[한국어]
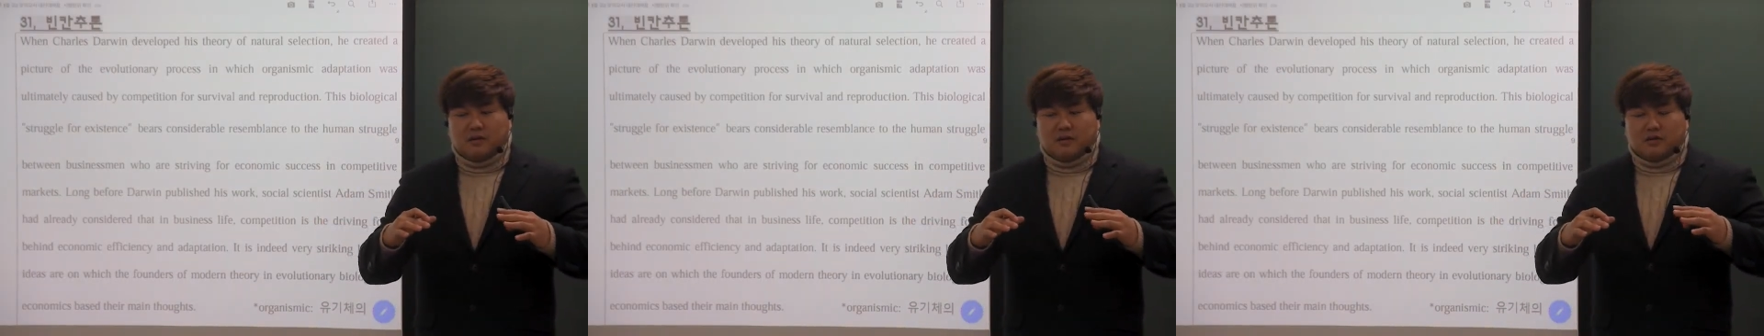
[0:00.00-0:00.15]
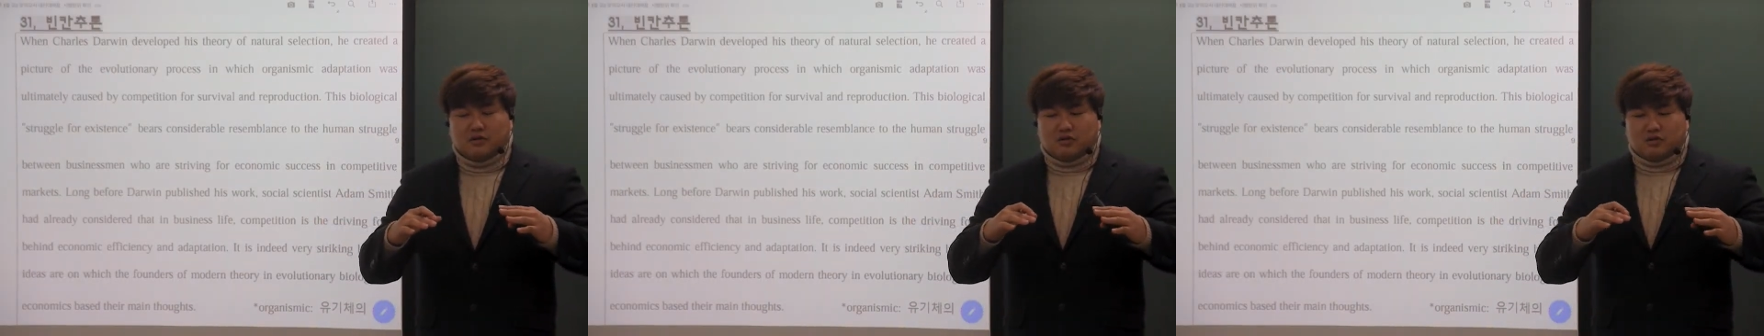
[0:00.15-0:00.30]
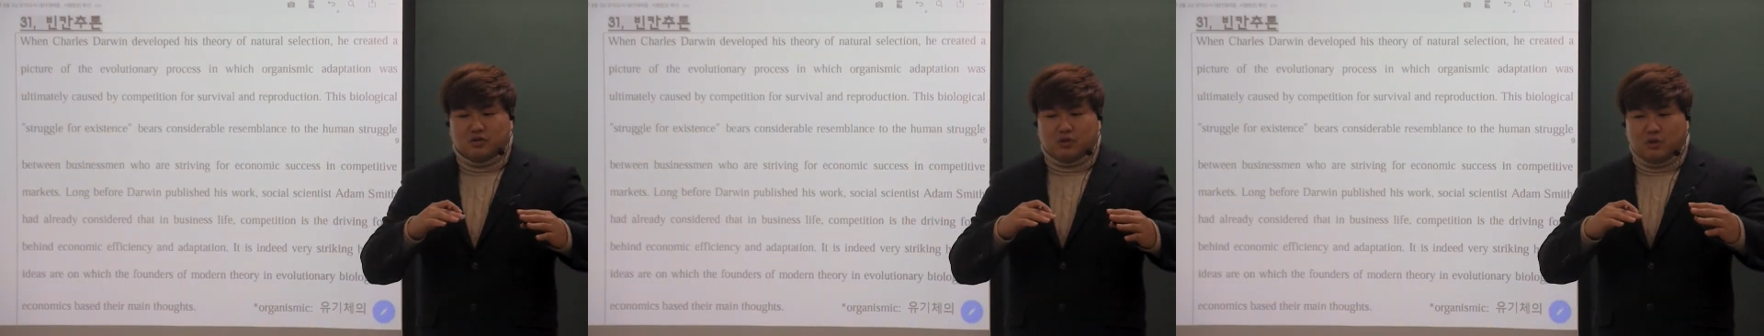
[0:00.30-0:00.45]

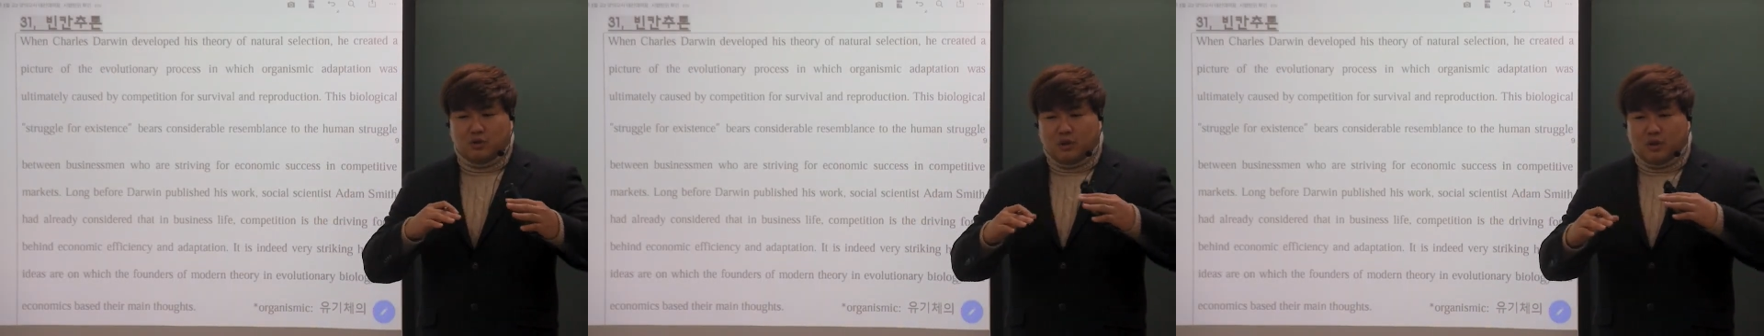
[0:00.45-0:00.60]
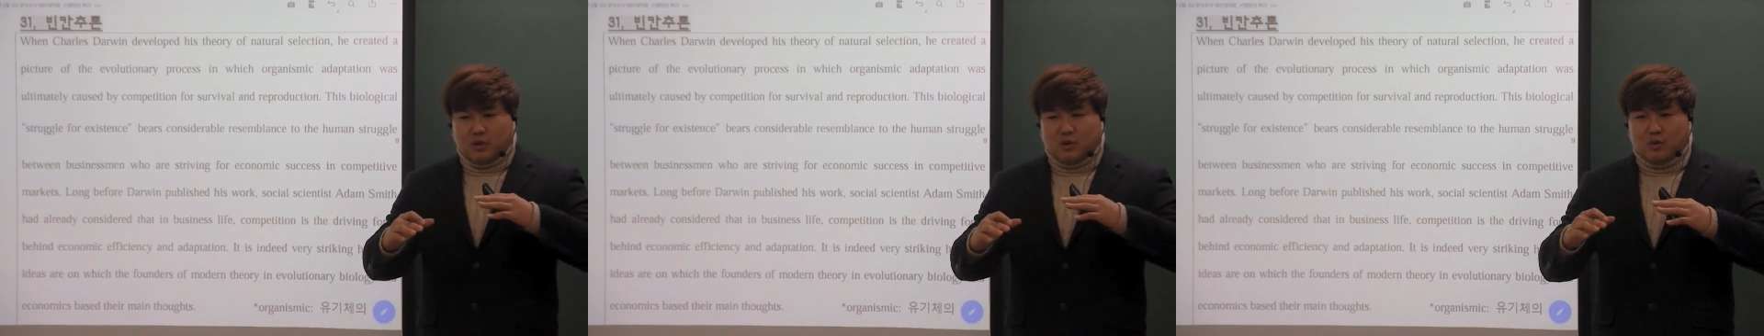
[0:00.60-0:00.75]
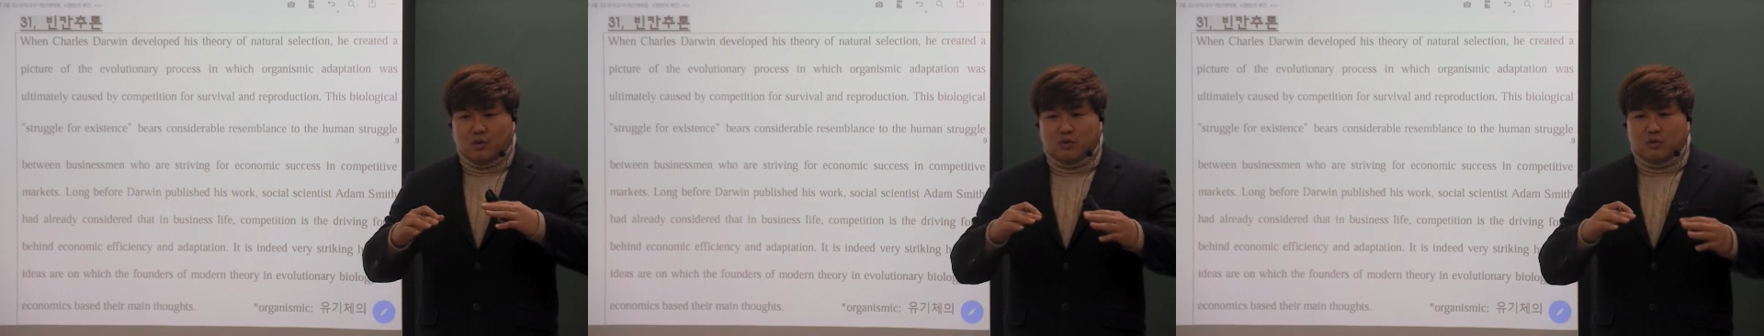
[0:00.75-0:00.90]
수요와
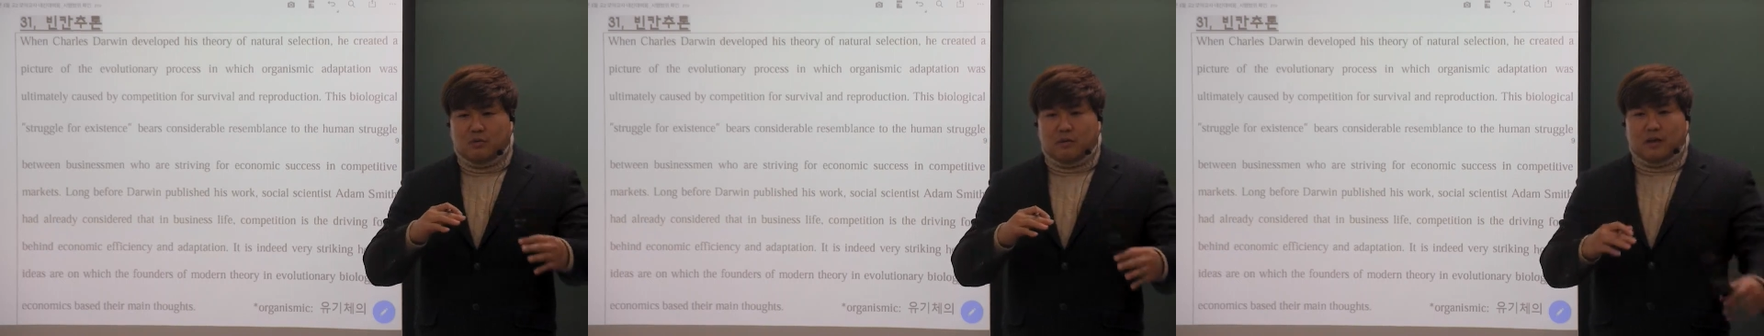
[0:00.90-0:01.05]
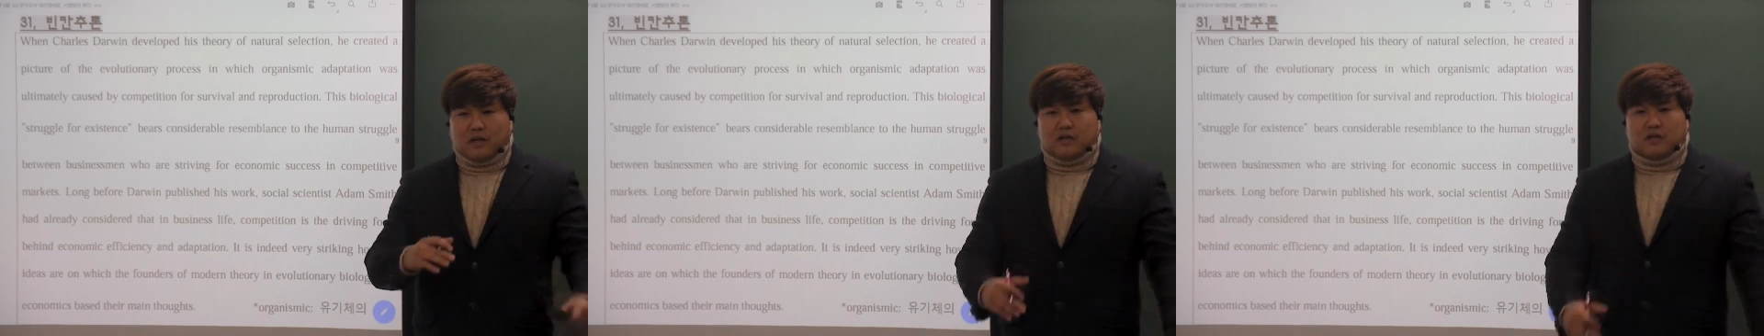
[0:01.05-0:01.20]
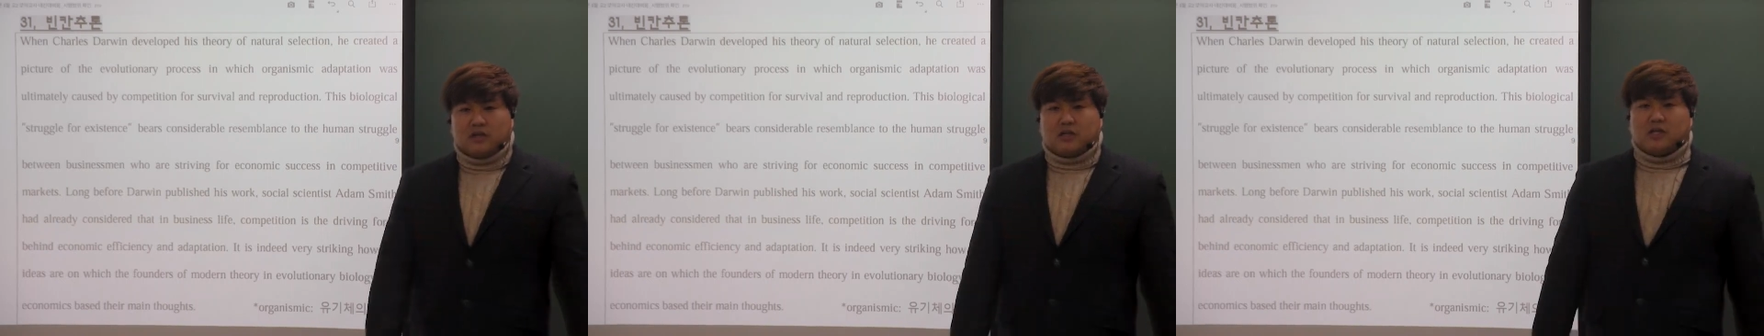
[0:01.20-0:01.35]
공급이
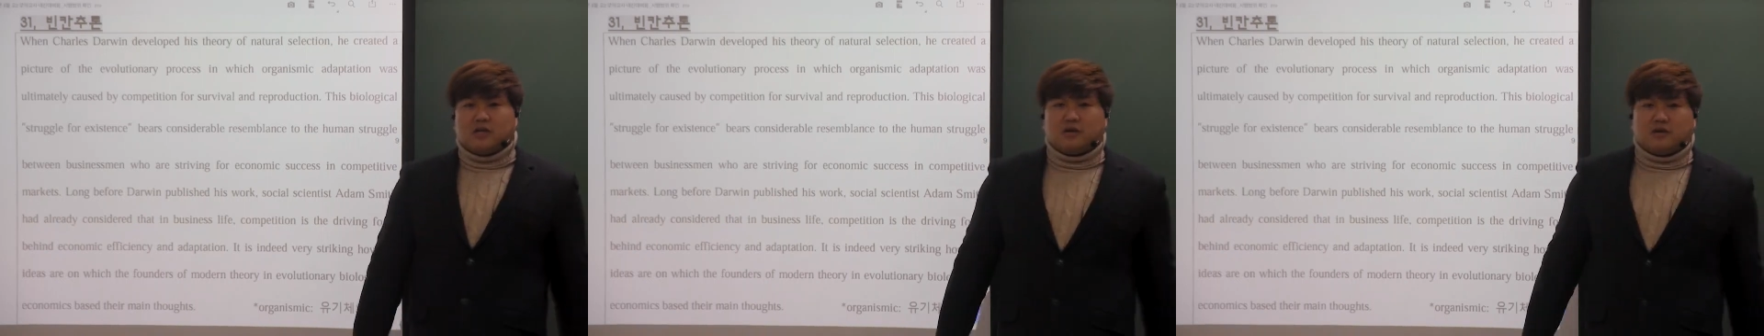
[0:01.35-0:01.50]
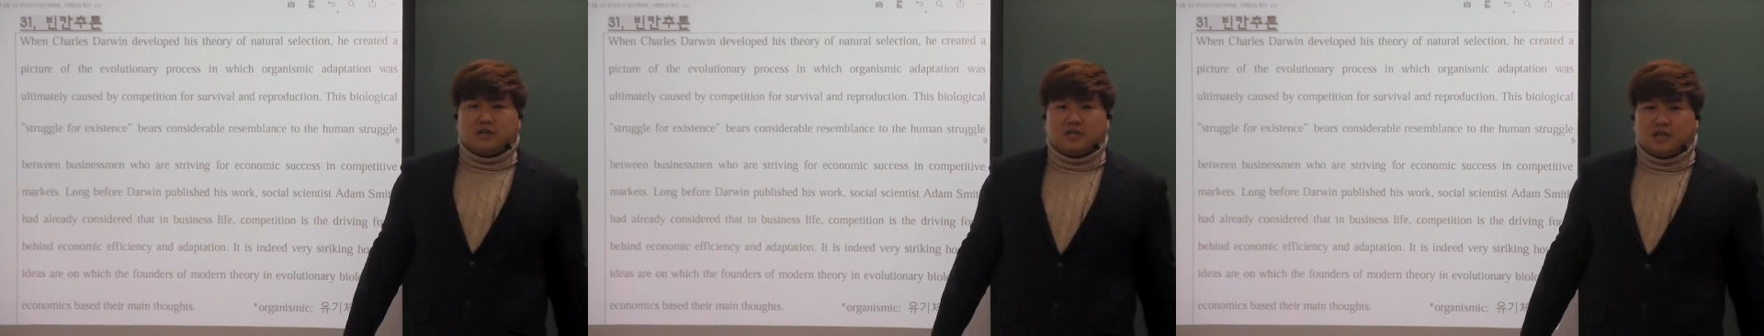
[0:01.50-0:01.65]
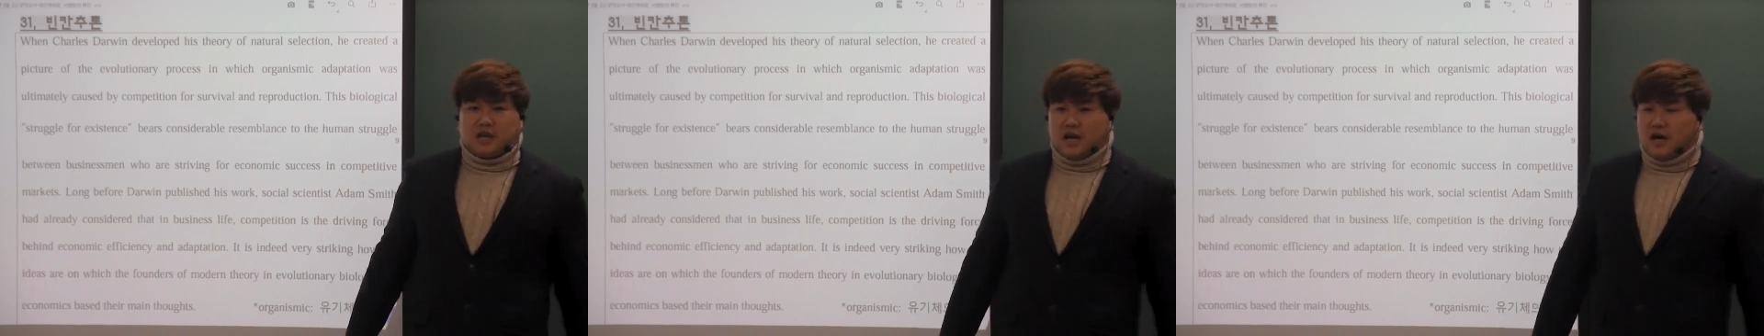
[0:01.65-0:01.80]
맞춰질
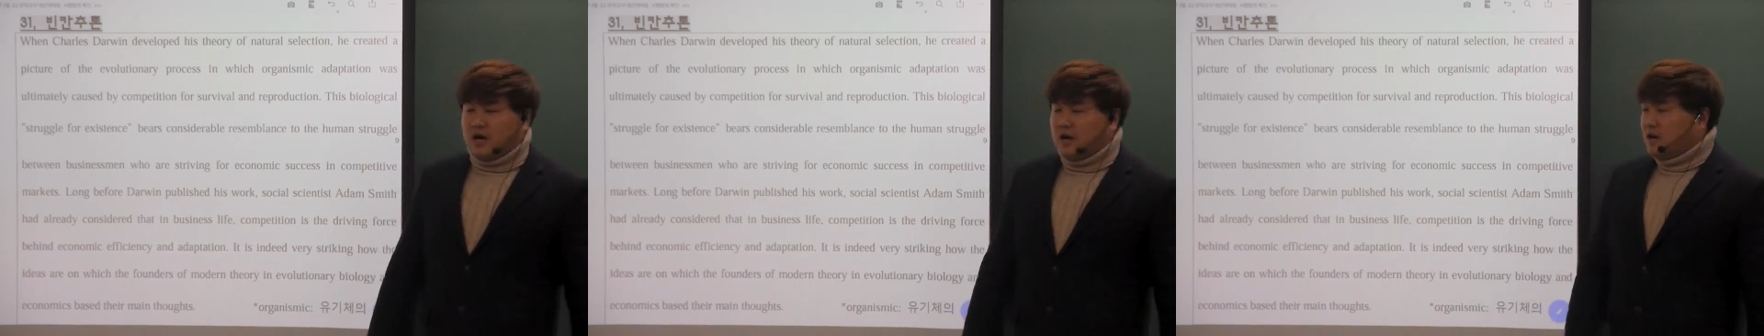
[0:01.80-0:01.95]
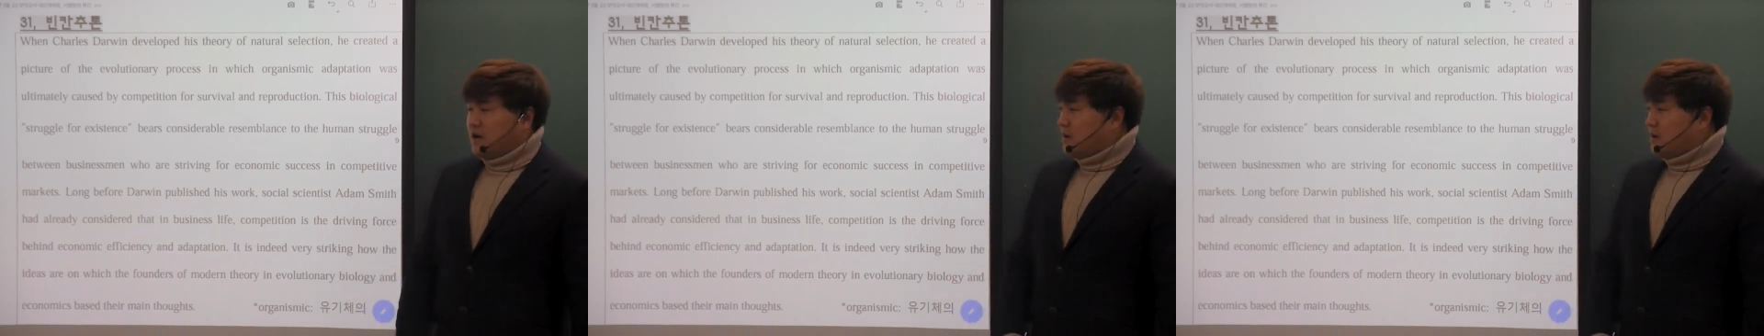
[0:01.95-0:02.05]
것이다